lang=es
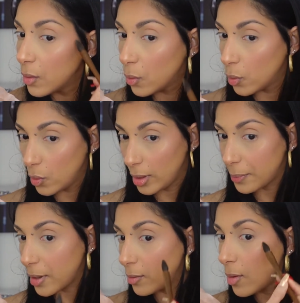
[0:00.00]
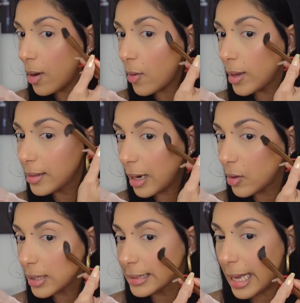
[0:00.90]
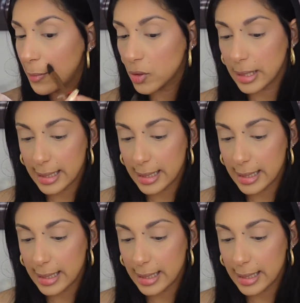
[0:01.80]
Uy, pero en nueva cuenta lo que estamos,